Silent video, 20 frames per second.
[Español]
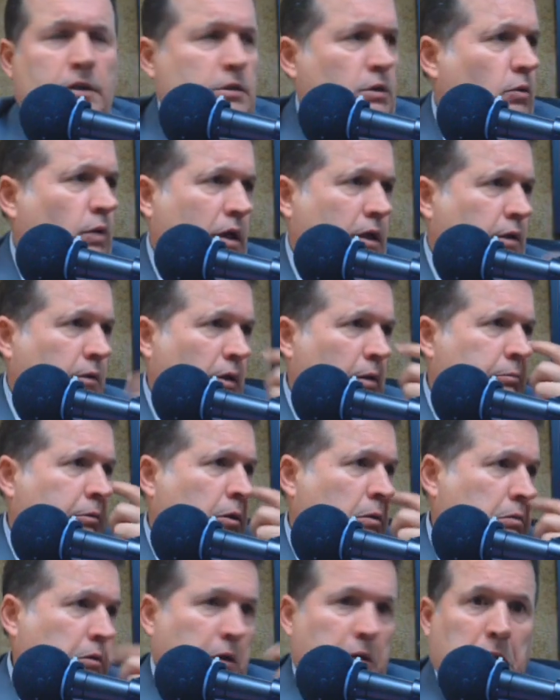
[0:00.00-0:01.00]
Eso no es el nivel
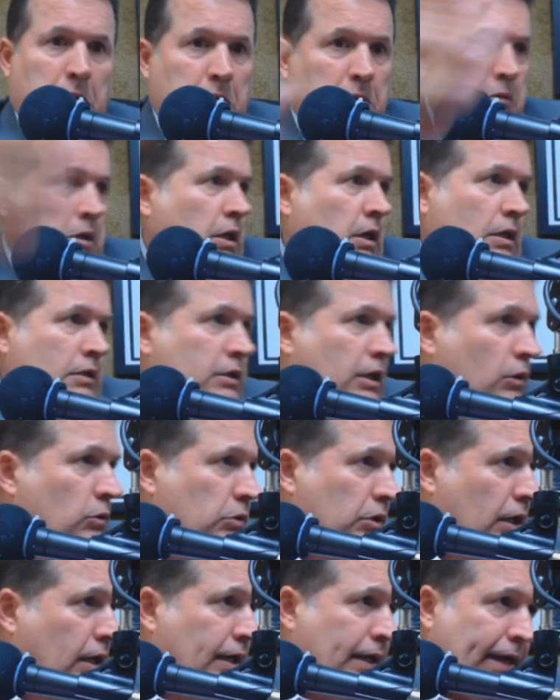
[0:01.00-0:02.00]
mío, porque yo de
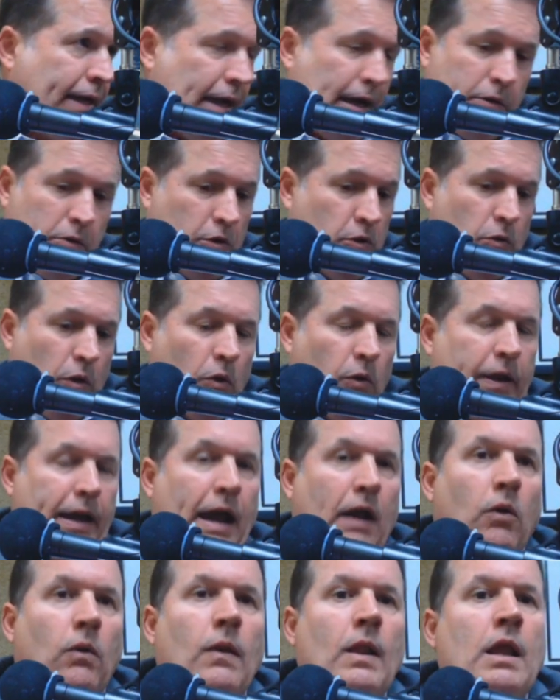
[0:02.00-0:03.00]
un de carro y no lo que
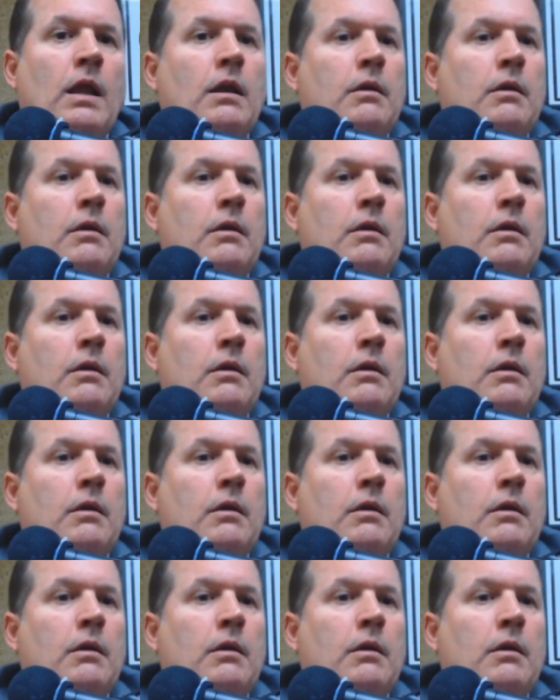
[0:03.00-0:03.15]
hago.